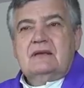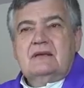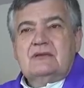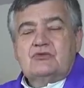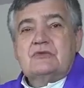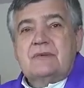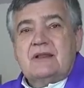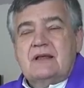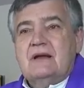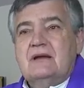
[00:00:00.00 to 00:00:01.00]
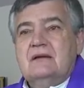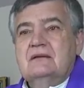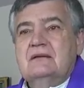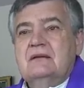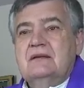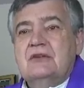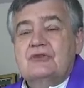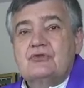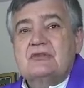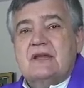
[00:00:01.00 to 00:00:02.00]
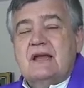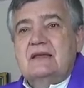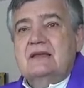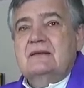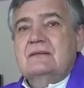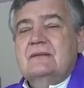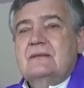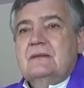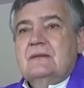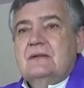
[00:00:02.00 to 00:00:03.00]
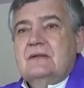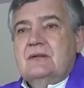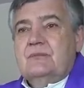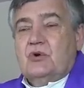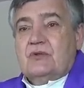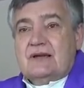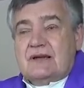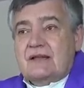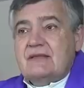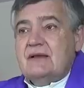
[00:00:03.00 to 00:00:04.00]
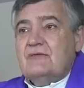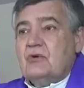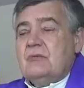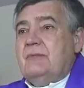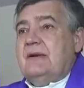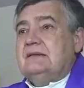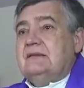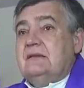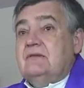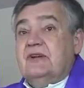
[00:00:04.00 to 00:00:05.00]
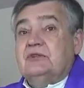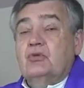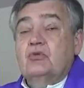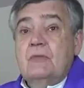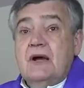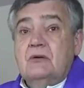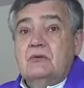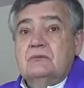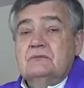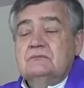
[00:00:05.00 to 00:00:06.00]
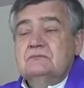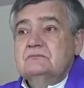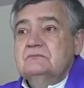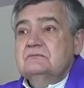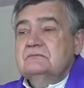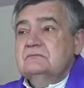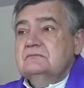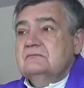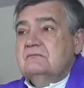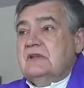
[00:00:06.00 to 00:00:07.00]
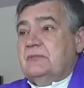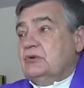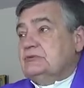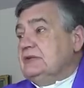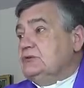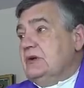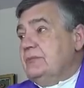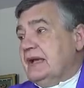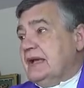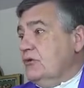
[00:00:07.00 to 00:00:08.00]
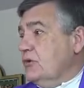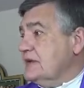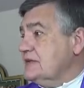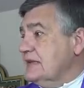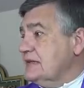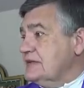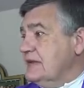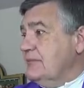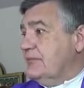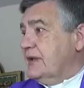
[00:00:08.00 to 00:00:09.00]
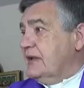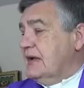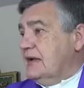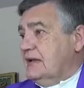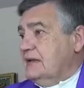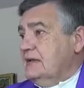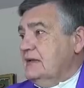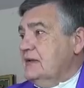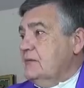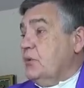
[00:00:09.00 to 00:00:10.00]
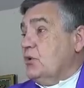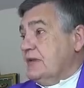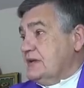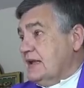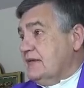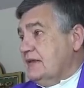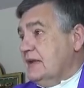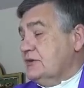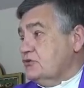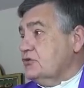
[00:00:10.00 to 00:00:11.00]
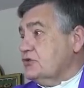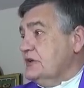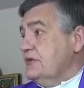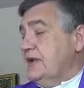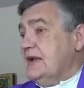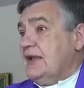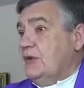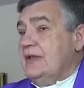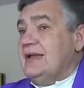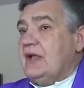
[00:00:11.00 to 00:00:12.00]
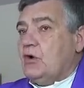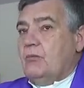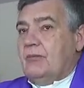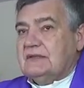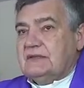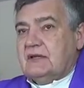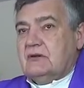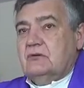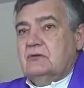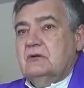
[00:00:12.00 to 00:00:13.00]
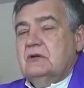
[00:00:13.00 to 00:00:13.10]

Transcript: Eso es verdad y eso está ahí. Por desgracia forma parte del factor humano y por lo tanto el pecado va a estar siempre ahí. Por desgracia eso no significa que no haya que combatirlo,